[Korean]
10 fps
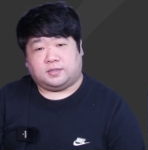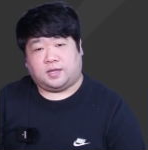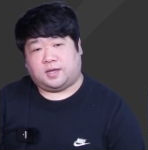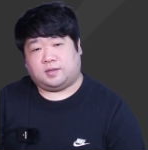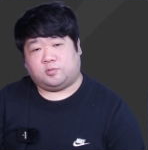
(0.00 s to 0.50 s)

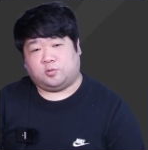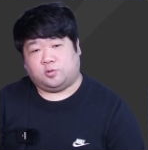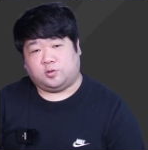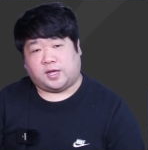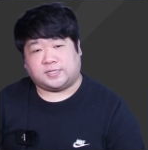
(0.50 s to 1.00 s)
네,
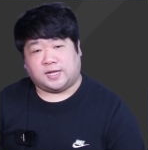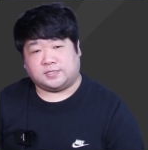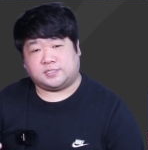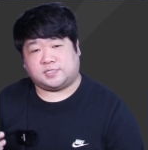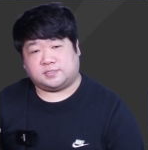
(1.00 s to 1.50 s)
또
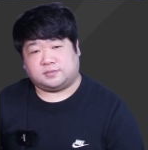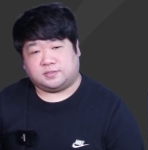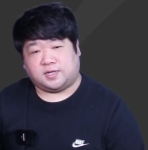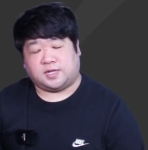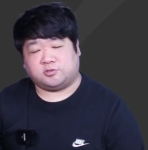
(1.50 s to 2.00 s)
예상 시즌,
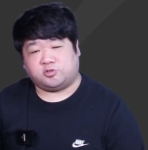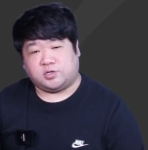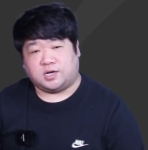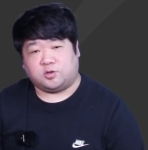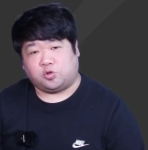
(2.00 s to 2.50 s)
예상
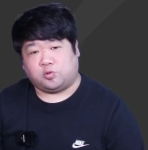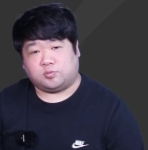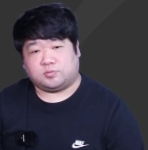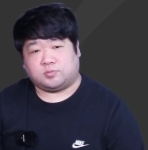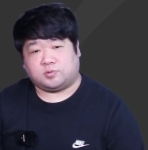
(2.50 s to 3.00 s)
순위를
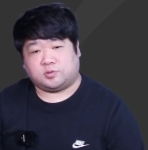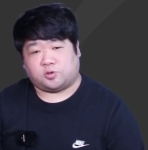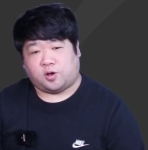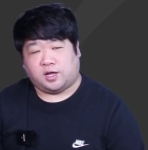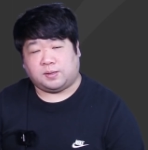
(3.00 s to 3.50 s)
또
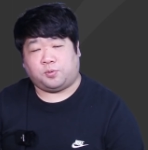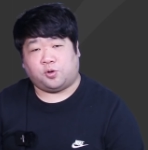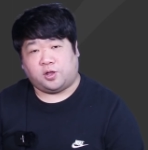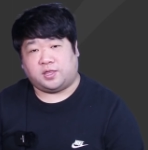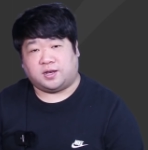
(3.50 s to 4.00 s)
정확하게
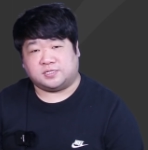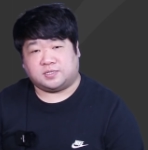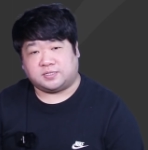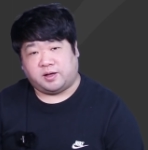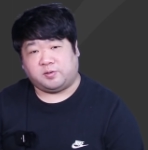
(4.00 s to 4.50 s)
표현해야 되는
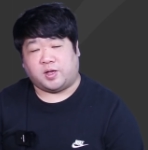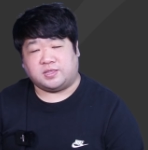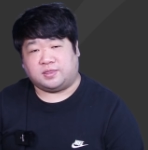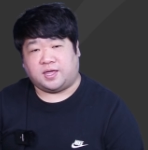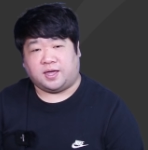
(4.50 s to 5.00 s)
상황이
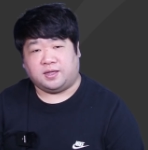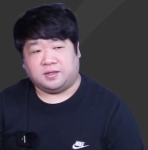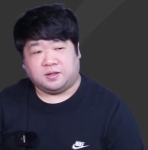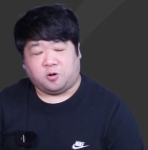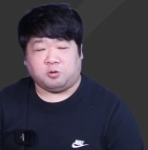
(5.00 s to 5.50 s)
왔는데
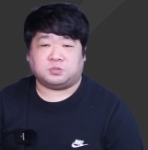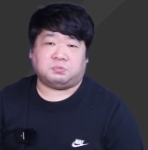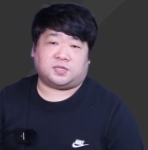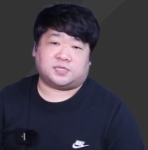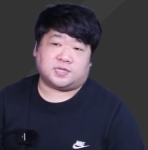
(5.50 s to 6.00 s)

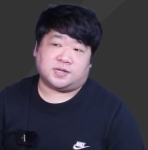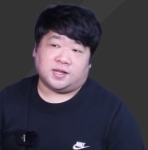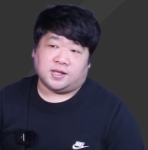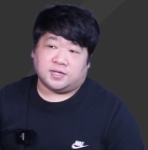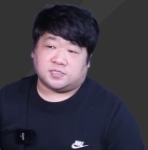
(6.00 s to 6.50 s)
어렵습니다. 사실
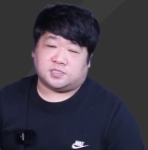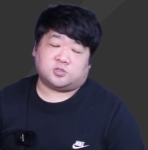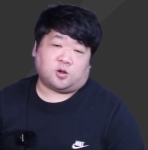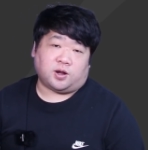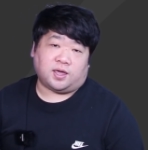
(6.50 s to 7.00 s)
시즌
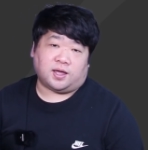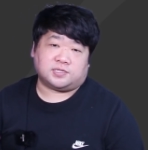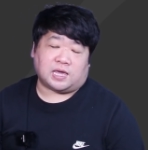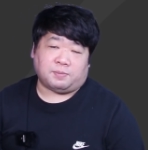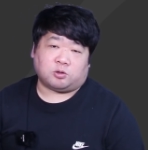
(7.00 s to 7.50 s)
전에
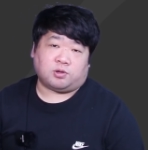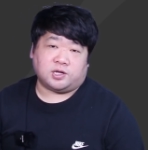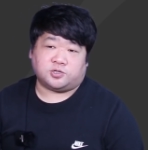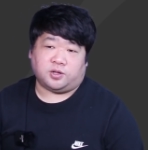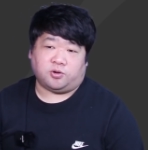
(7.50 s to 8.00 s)
아직 개막도
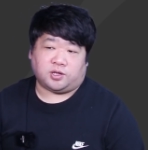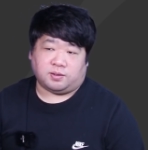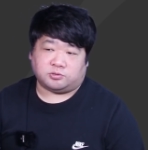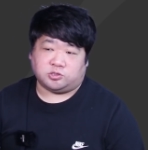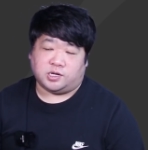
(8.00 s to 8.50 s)
하기 전에
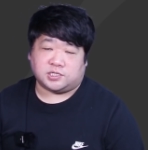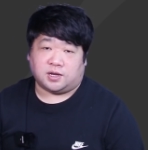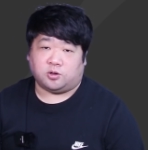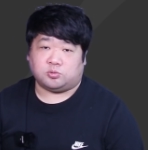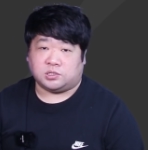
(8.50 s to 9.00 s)
이렇게 순위
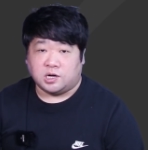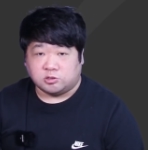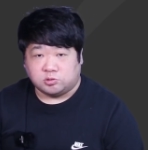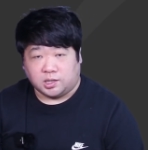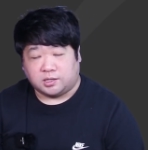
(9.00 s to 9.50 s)
예측하는 건 좀 틀릴
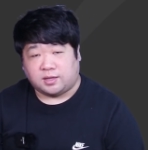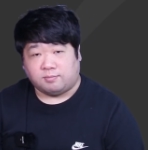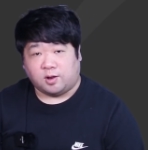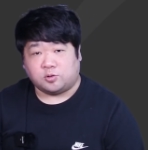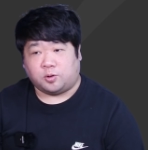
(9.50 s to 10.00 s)
수도 있기
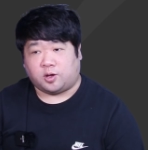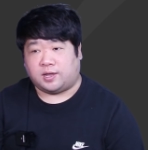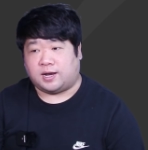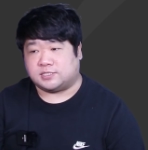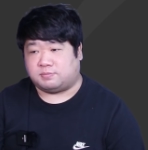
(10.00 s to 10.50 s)
때문에 좀
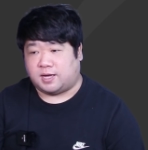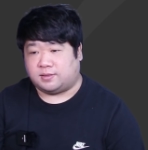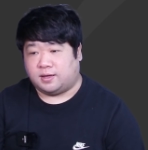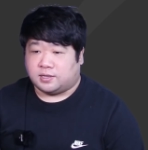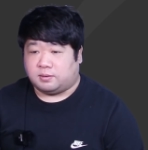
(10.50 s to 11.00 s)
어렵긴 하지만
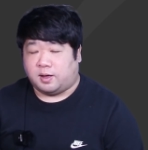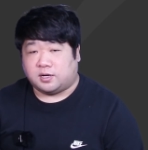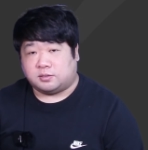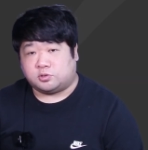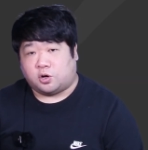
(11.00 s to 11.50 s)

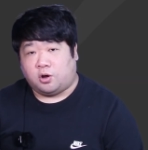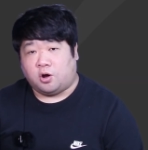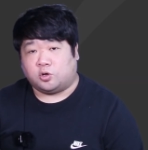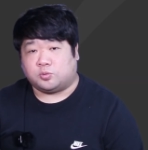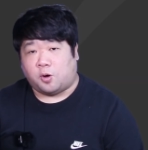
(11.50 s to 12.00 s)
그만큼
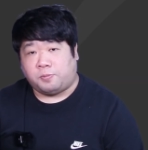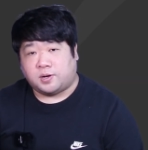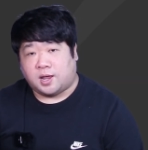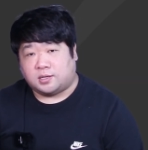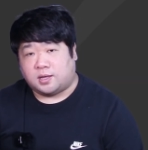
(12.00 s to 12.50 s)
전력을 좀
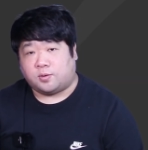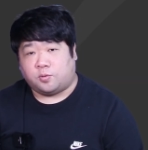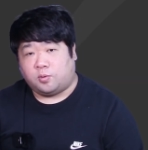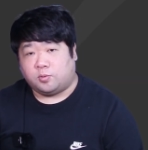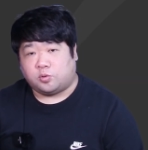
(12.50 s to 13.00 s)

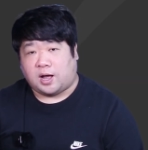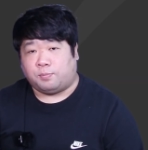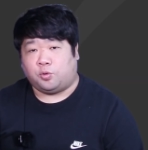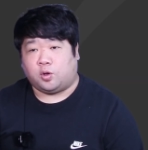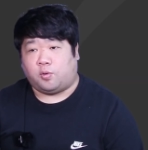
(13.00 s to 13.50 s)
업그레이드했고 또
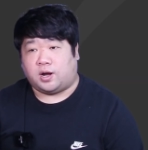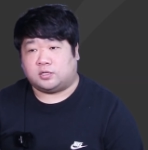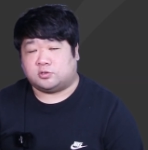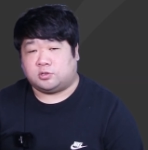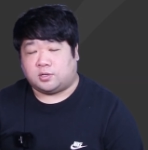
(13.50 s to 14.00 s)
감독이 원하는
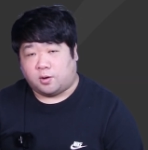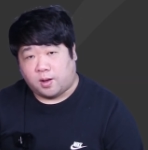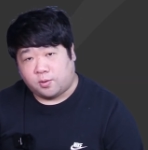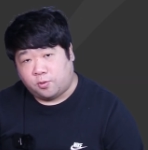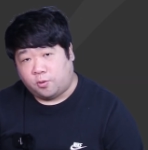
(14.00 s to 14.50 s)
선수를
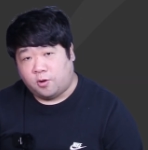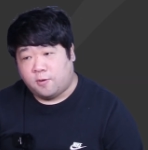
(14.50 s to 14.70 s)
데려왔고